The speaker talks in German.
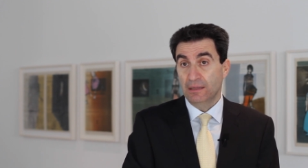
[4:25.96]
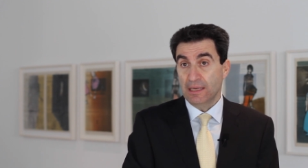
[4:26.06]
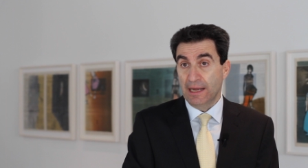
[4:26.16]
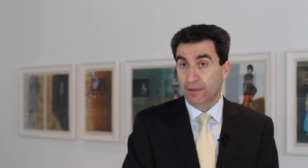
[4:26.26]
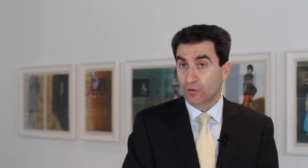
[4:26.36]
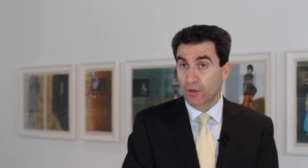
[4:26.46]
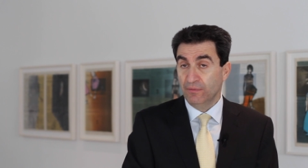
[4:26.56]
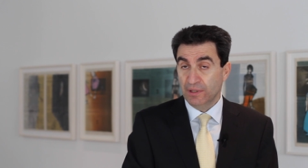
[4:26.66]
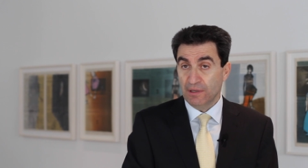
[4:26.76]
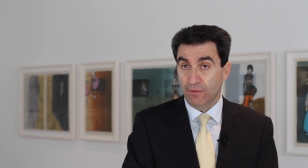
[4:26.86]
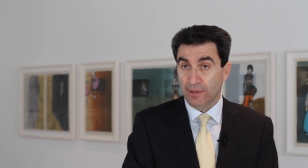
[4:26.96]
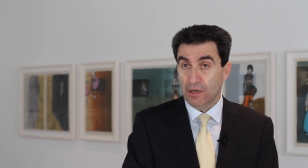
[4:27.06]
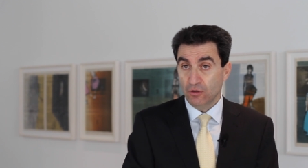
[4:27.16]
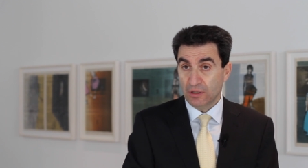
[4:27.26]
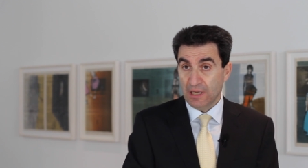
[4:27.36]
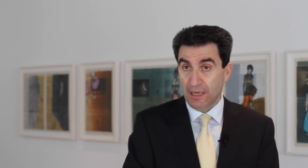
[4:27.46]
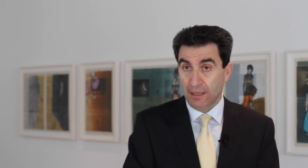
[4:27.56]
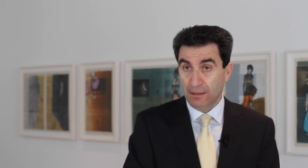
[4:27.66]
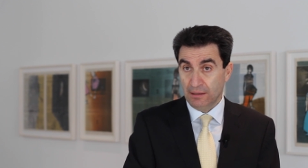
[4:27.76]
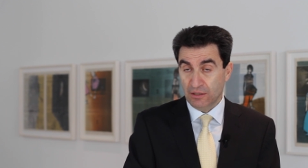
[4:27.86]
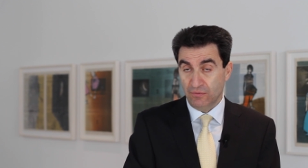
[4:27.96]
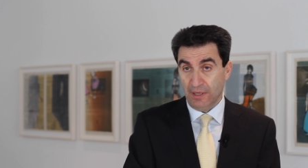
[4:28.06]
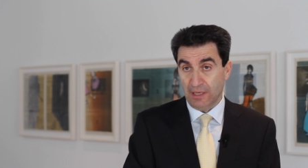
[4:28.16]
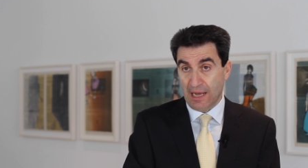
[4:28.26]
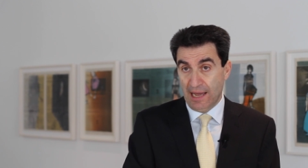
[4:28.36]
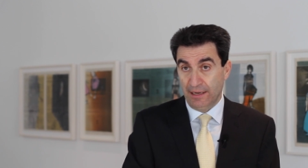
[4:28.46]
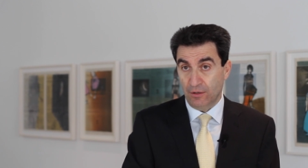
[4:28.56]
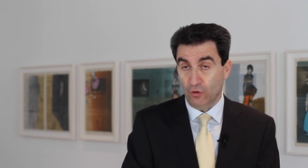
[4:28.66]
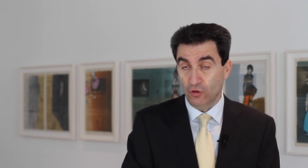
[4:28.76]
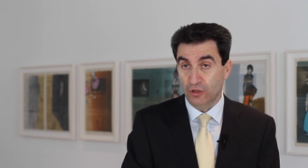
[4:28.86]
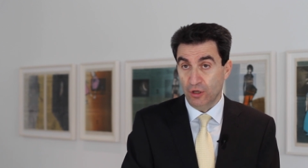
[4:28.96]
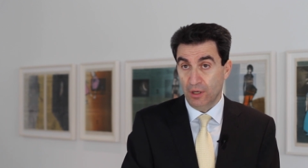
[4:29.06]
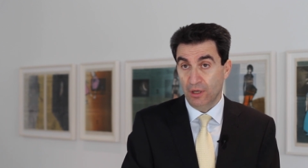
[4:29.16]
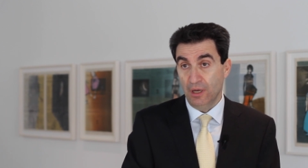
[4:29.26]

dann können wir davon ausgehen, dass wir keine großen